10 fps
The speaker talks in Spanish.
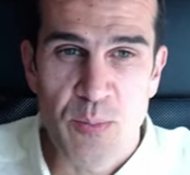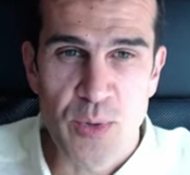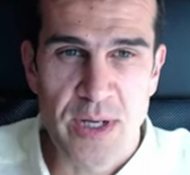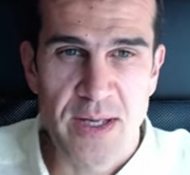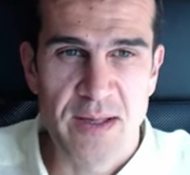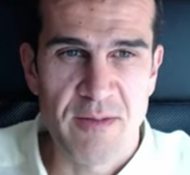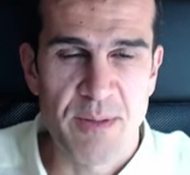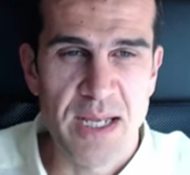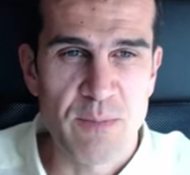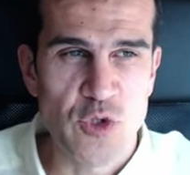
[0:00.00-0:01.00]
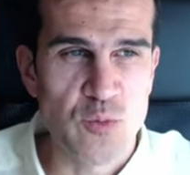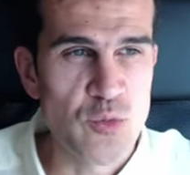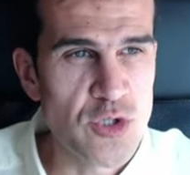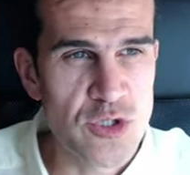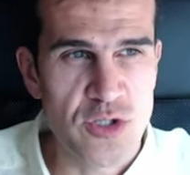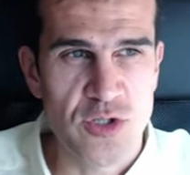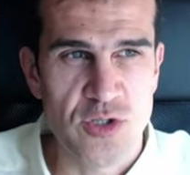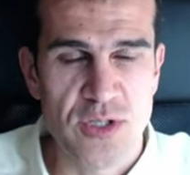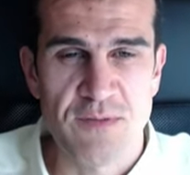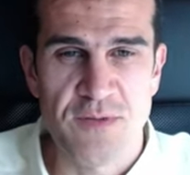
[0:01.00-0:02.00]
pues veríamos muchos
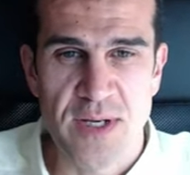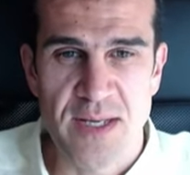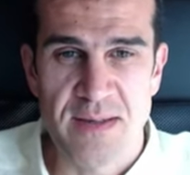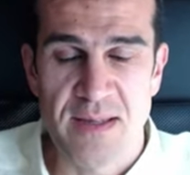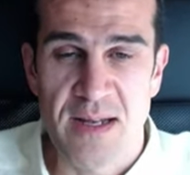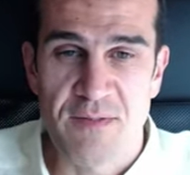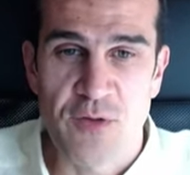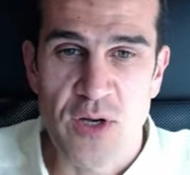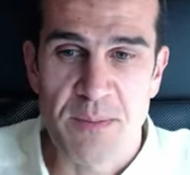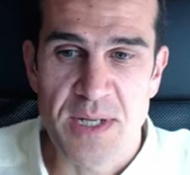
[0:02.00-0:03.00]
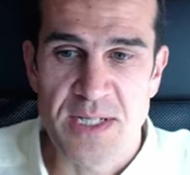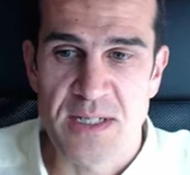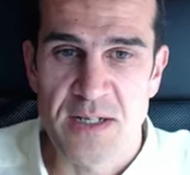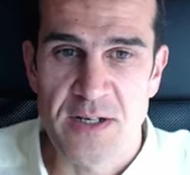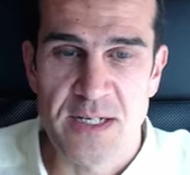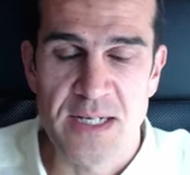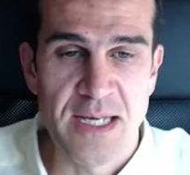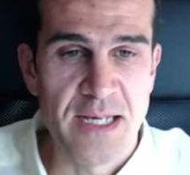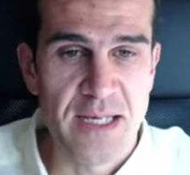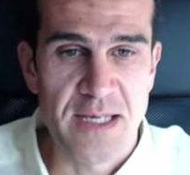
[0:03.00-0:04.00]
otros enfoques y el enfoque de Machine Learning
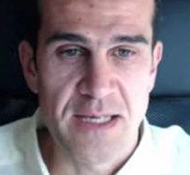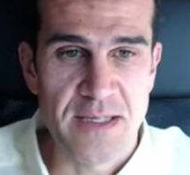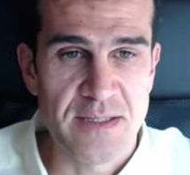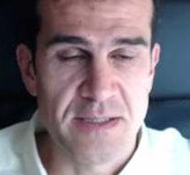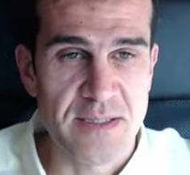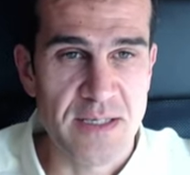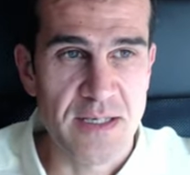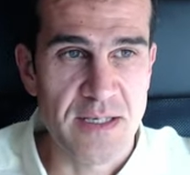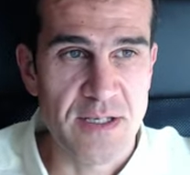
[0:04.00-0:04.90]
es